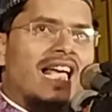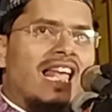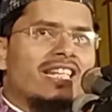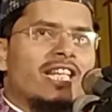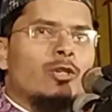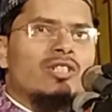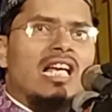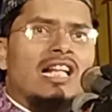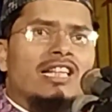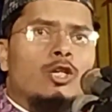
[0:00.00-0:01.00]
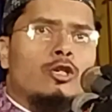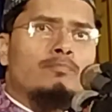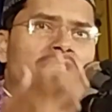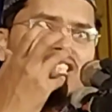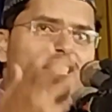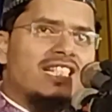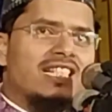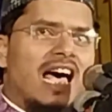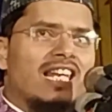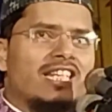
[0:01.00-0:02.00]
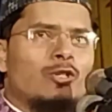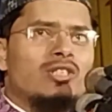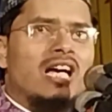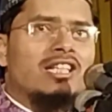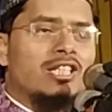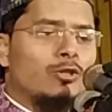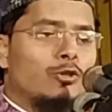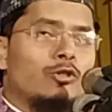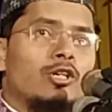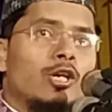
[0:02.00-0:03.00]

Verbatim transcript: साल के हो जाते हो 25 साल के हो जाते हो